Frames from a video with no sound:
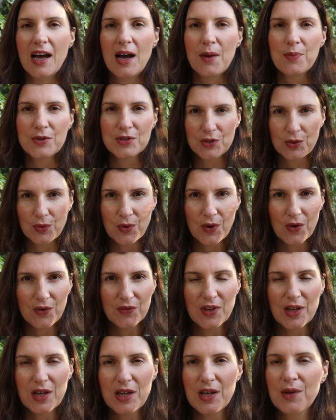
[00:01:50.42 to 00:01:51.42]

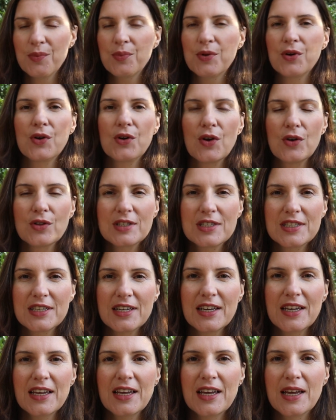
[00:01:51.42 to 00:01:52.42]
apostołowie,
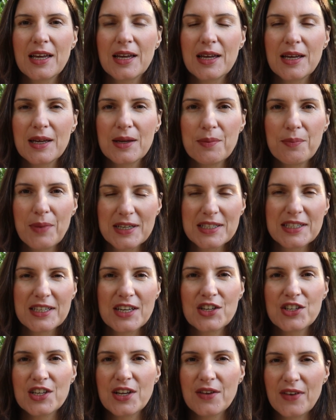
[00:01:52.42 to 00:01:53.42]
prorocy, y,
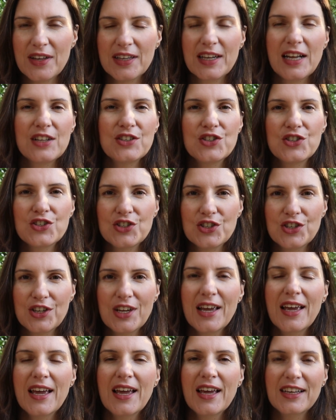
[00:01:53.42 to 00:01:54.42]
pasterze,
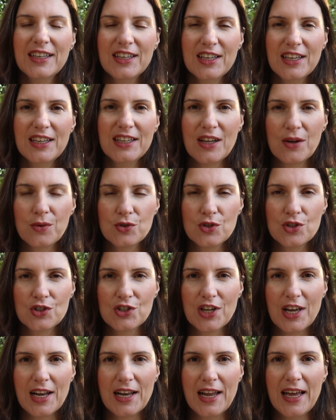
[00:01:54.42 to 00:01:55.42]
ewangeliści i
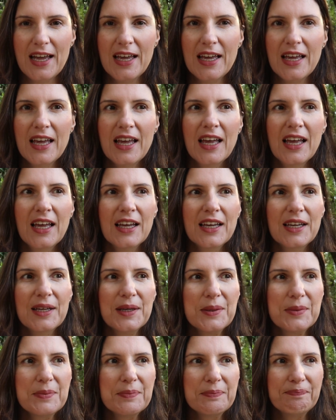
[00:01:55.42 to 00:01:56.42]
nauczyciele.
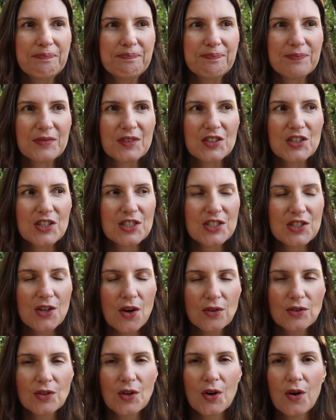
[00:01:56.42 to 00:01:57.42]
Czyli
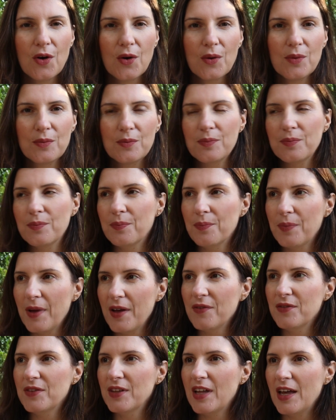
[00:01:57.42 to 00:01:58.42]
są to
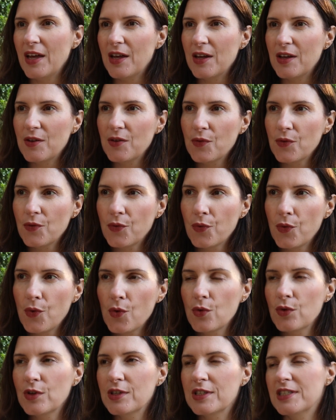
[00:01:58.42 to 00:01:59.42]
pewne
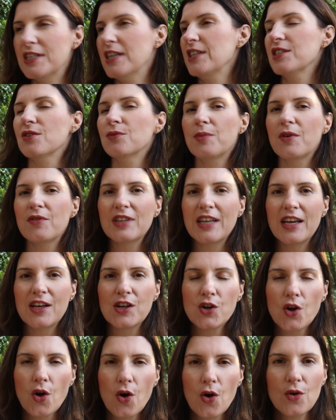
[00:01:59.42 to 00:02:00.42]
funkcje, są
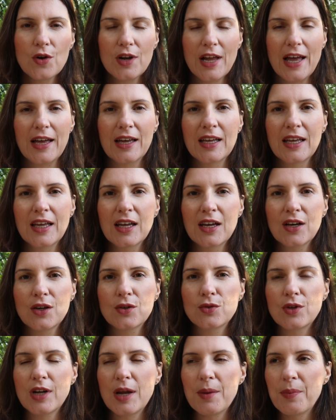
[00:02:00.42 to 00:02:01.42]
pewne role,
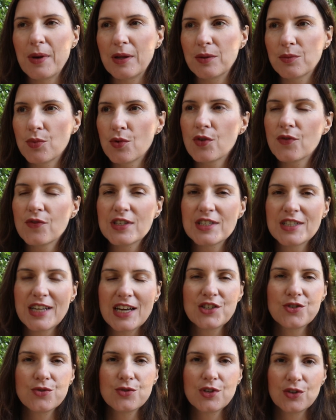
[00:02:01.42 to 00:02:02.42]
które Pan Bóg
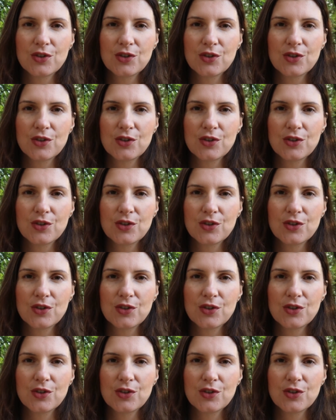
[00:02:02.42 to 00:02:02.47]
wyznaczył